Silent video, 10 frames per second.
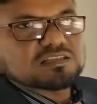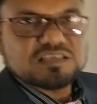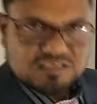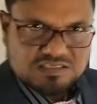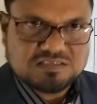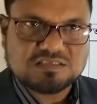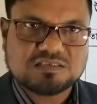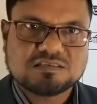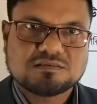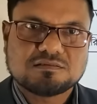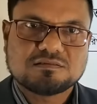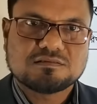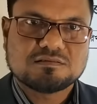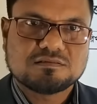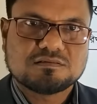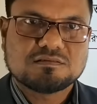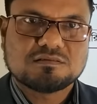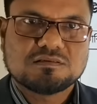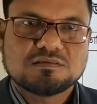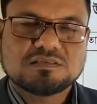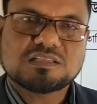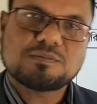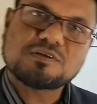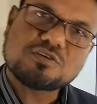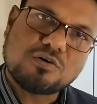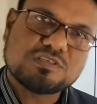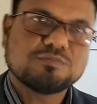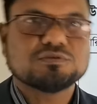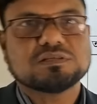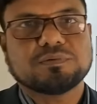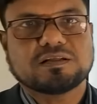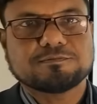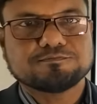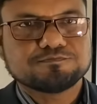এখানে নিয়ে এসেছি যাতে আমরা সহজেই বুঝতে পারি